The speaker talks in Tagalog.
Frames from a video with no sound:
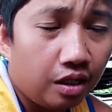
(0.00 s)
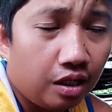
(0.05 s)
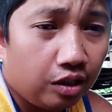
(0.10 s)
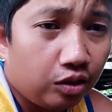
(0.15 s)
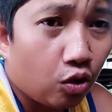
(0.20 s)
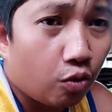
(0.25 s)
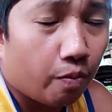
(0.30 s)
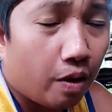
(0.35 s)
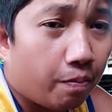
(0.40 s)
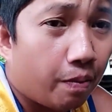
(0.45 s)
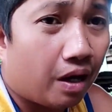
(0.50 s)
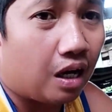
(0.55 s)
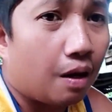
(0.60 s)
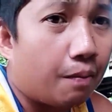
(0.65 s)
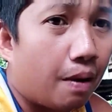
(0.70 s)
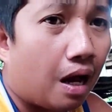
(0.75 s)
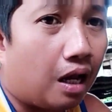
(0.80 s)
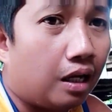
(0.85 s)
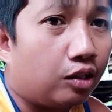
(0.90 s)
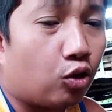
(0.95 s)
ito may
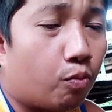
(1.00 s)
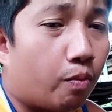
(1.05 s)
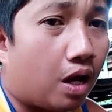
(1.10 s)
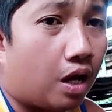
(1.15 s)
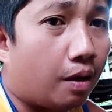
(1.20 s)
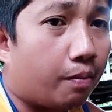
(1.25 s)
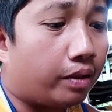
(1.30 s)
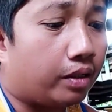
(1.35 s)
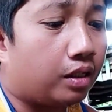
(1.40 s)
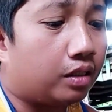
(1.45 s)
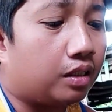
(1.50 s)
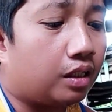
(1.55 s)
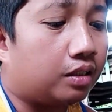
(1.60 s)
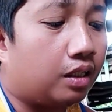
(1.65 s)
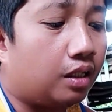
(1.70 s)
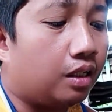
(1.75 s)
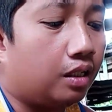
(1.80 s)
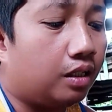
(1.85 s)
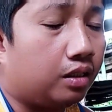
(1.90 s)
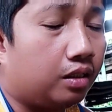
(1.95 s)
pagkamahal to mga kabakyard
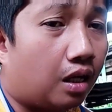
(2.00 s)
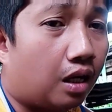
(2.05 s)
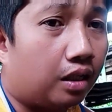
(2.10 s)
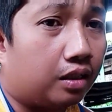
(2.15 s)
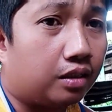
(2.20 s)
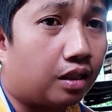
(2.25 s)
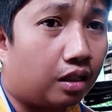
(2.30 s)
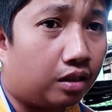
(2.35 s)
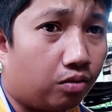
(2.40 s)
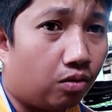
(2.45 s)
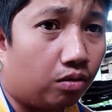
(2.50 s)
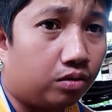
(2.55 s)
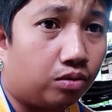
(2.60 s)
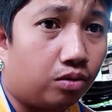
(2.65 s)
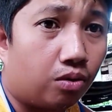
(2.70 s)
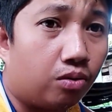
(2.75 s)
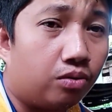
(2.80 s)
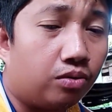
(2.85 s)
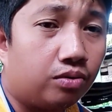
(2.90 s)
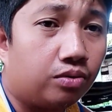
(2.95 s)
kasi dalandan gold
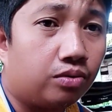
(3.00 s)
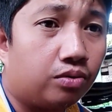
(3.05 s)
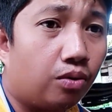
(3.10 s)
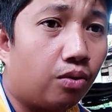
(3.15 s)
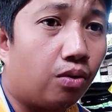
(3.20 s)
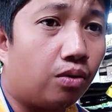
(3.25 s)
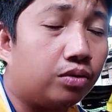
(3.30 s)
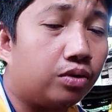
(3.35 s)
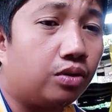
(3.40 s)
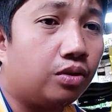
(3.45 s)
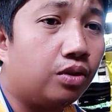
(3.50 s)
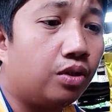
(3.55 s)
to. Gold.